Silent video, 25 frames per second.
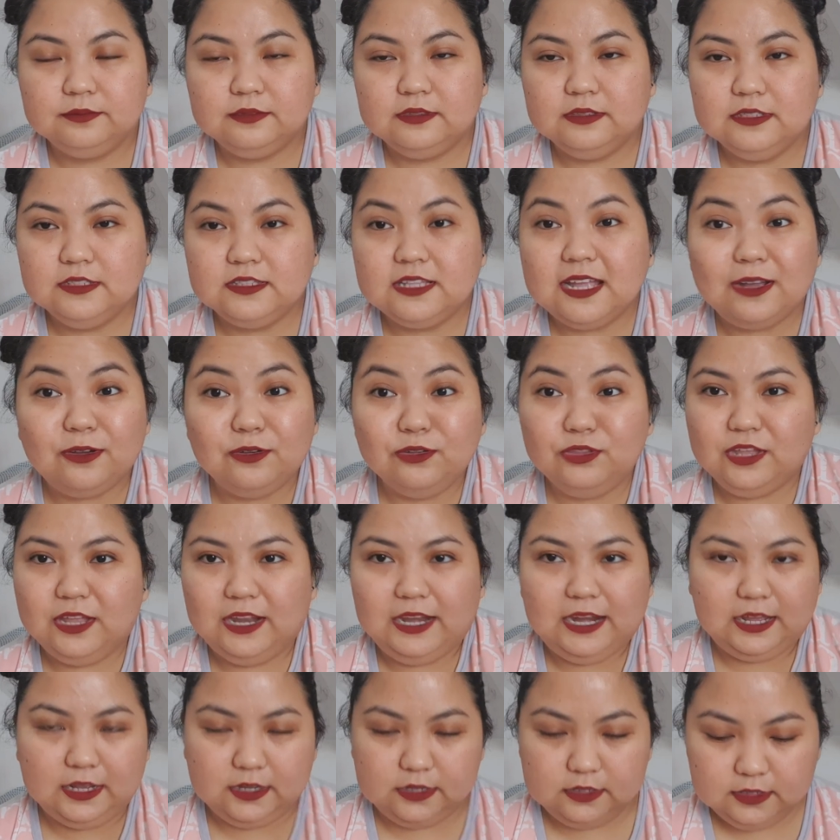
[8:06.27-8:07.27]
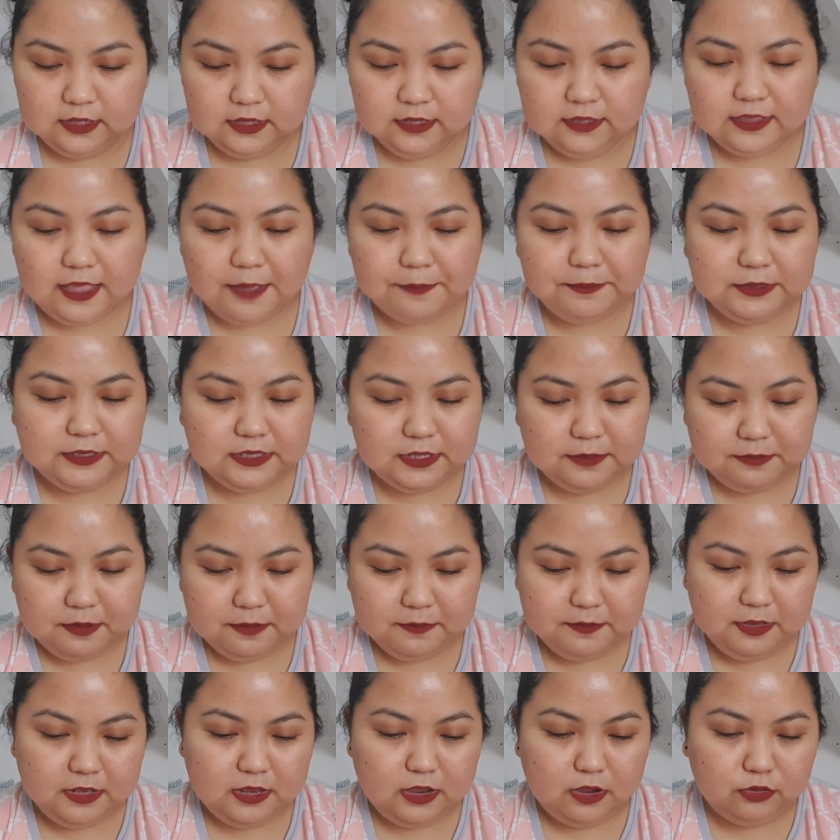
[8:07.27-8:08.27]
basta ko na lang. Tapos,
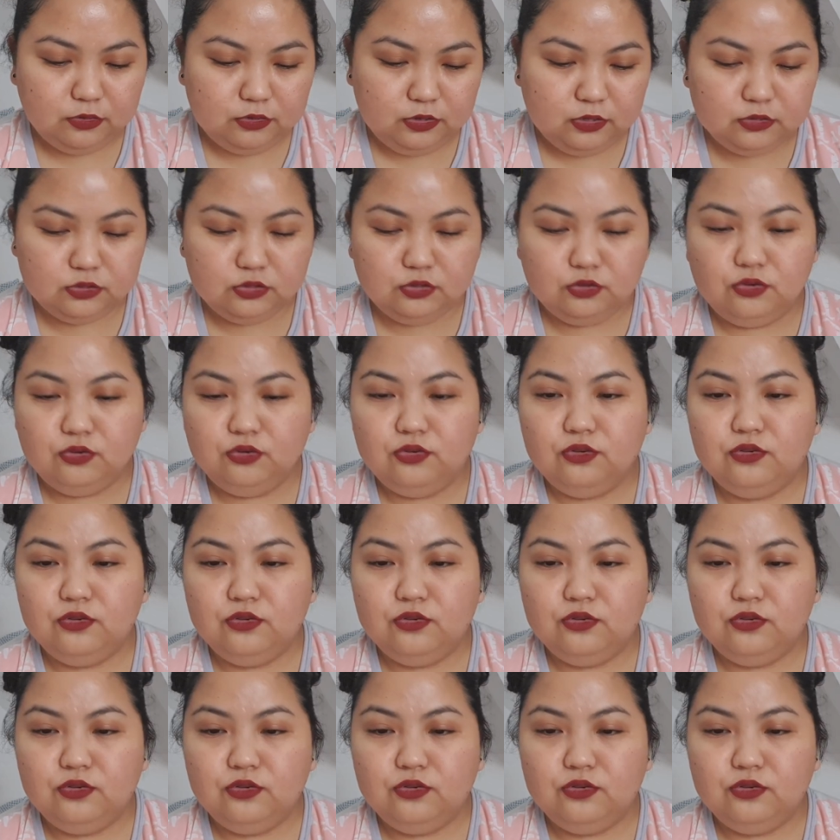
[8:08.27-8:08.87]
napabili ko nitong